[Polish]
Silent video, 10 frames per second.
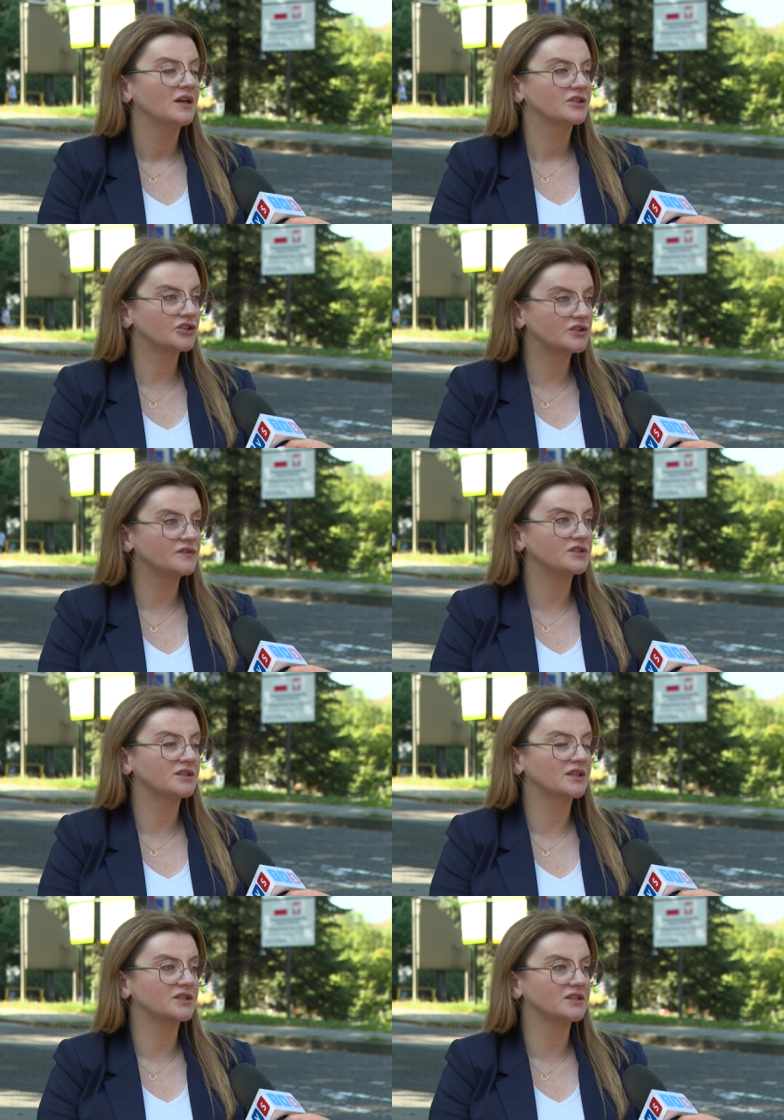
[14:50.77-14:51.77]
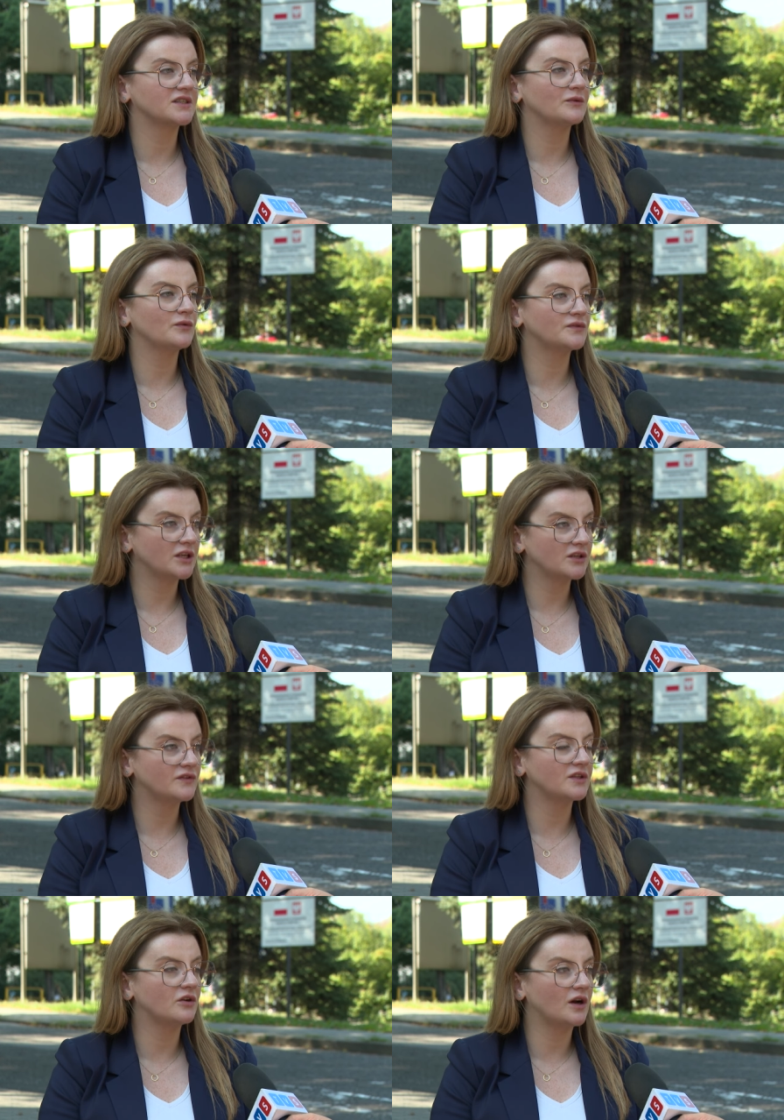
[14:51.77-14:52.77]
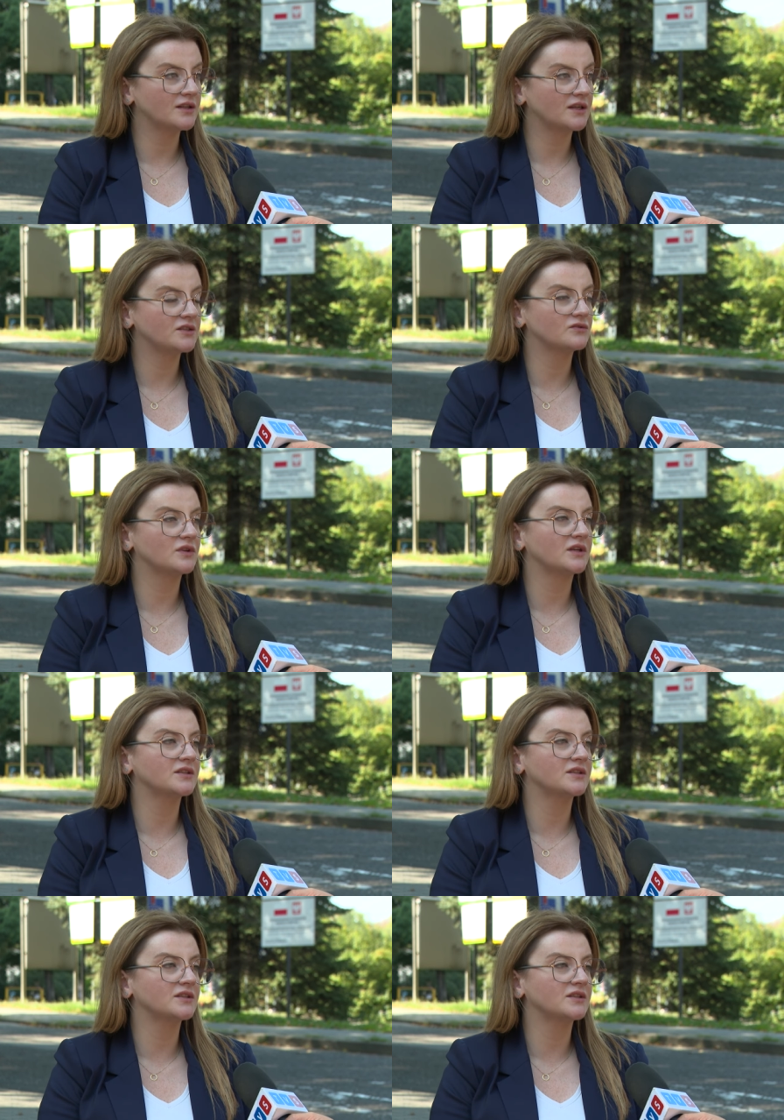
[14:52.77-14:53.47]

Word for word: Rzeczywiście tak się stało. W tej chwili go analizuję.